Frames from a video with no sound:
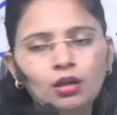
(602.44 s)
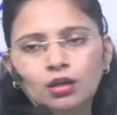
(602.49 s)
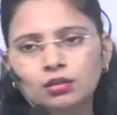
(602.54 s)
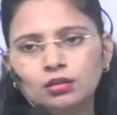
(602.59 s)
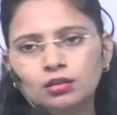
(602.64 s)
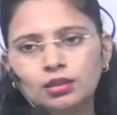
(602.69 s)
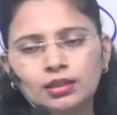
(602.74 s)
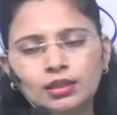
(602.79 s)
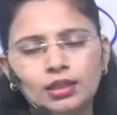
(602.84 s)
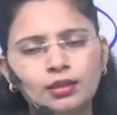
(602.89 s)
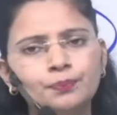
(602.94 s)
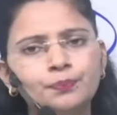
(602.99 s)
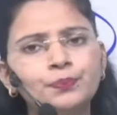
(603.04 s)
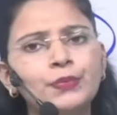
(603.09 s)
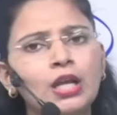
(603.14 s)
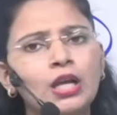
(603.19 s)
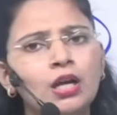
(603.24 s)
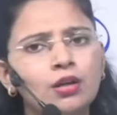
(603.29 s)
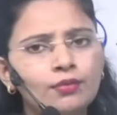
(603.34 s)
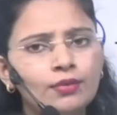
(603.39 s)
ठीक है
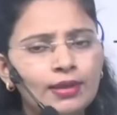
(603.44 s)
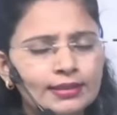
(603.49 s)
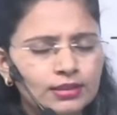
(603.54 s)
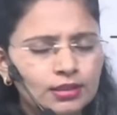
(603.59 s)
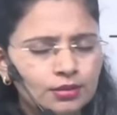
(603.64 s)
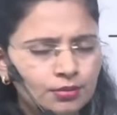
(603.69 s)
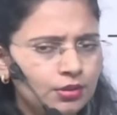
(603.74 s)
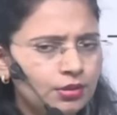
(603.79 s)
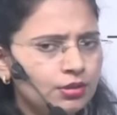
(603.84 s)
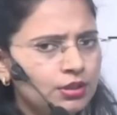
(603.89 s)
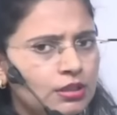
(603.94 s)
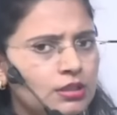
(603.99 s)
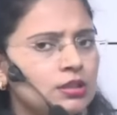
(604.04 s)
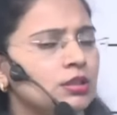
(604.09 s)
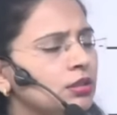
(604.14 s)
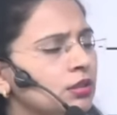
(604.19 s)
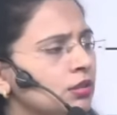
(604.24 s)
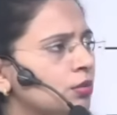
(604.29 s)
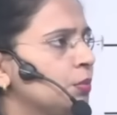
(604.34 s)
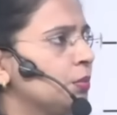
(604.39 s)
वैसे भी
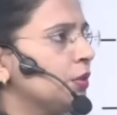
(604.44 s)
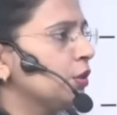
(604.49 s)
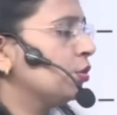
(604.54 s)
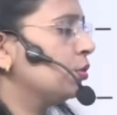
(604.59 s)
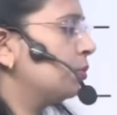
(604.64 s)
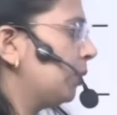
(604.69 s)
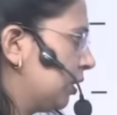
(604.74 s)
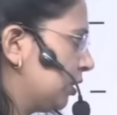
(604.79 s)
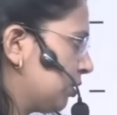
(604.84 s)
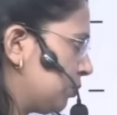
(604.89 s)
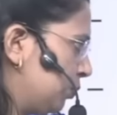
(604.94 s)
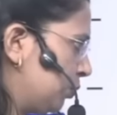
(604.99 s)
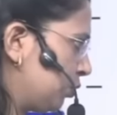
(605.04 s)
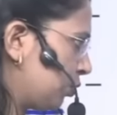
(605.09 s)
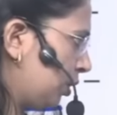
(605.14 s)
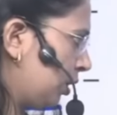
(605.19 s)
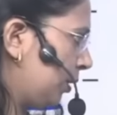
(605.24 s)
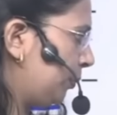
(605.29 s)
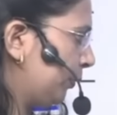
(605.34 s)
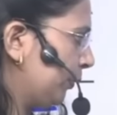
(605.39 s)
संस्कृत में तो भस्म जो
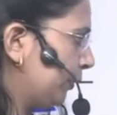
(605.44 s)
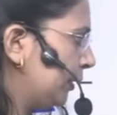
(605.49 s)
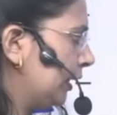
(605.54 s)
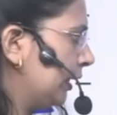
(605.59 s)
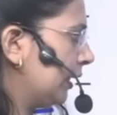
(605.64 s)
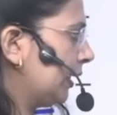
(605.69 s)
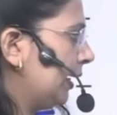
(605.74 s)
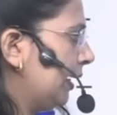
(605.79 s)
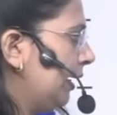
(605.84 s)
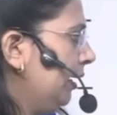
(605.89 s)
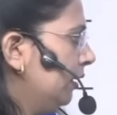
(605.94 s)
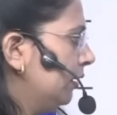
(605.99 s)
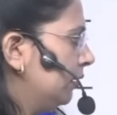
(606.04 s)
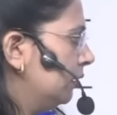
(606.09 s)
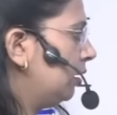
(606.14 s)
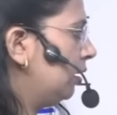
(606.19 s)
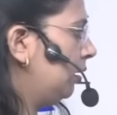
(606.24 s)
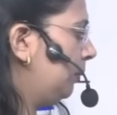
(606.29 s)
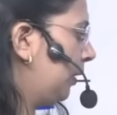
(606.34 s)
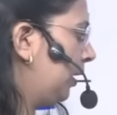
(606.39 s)
है पुल्लिंग है
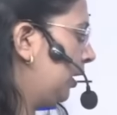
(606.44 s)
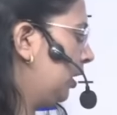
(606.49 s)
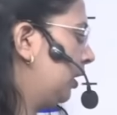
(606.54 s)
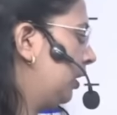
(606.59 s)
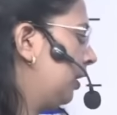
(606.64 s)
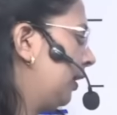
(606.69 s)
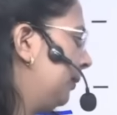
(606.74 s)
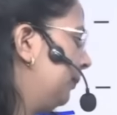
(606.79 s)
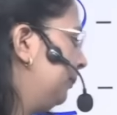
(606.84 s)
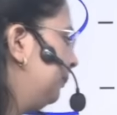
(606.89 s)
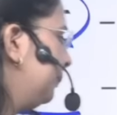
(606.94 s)
हिंदी में ही है